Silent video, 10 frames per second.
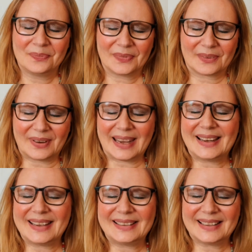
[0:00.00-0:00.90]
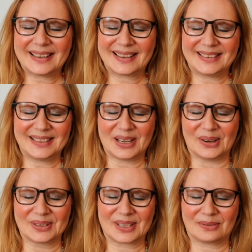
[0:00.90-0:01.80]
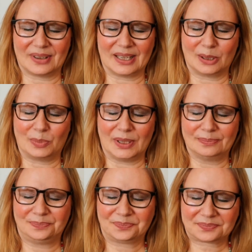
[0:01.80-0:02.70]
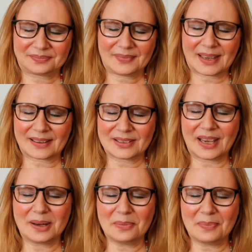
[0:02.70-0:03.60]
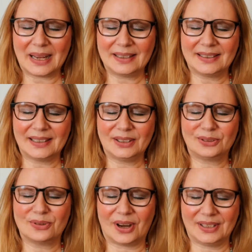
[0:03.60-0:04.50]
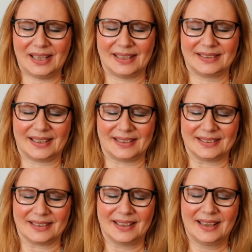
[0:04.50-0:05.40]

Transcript: Weil ich nach Kanada ausgewandert bin, zu einem Mann, den ich nur online kannte.